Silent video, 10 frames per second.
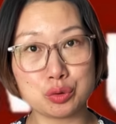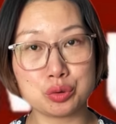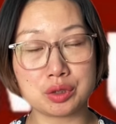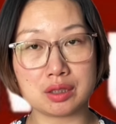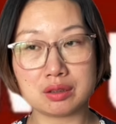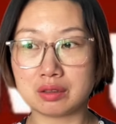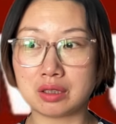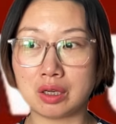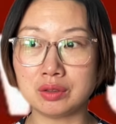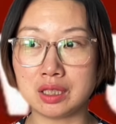去的。
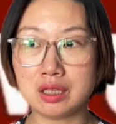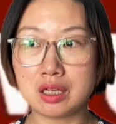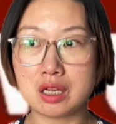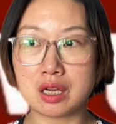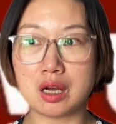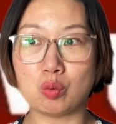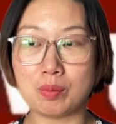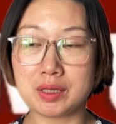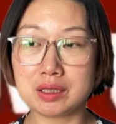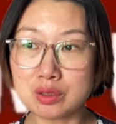然后呢，呃，我
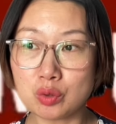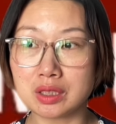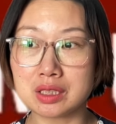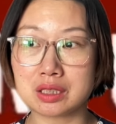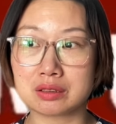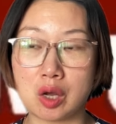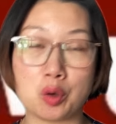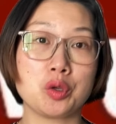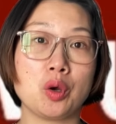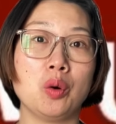们跟团的这个
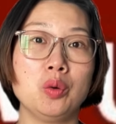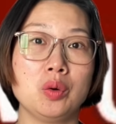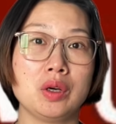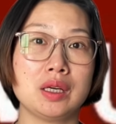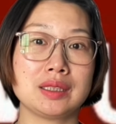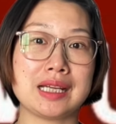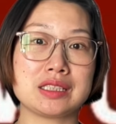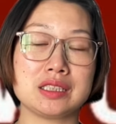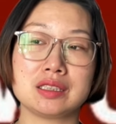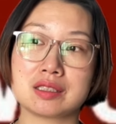导游她
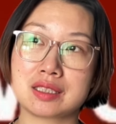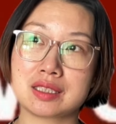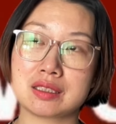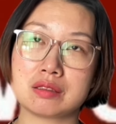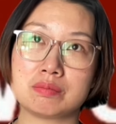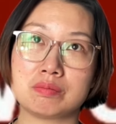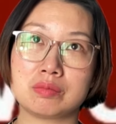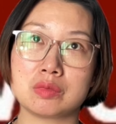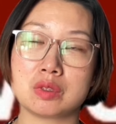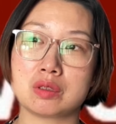是一个
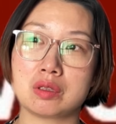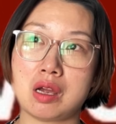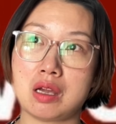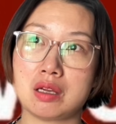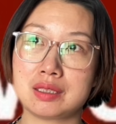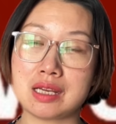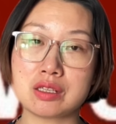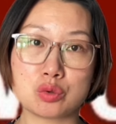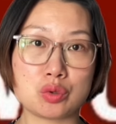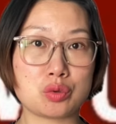嗯三
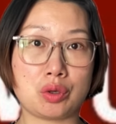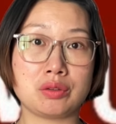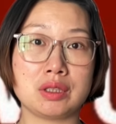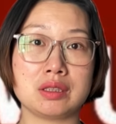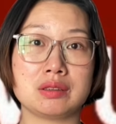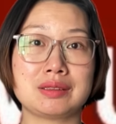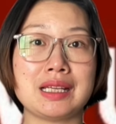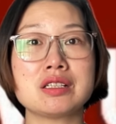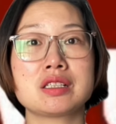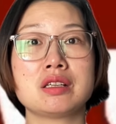十岁左右的
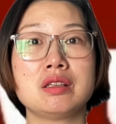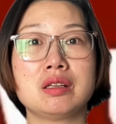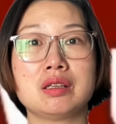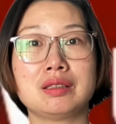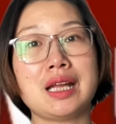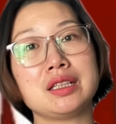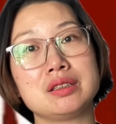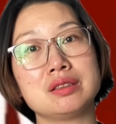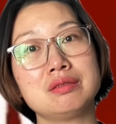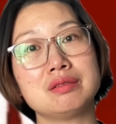单身大
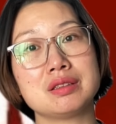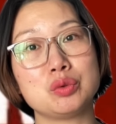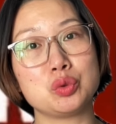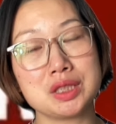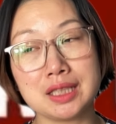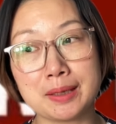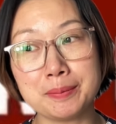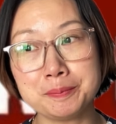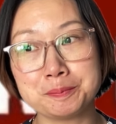龄女青年。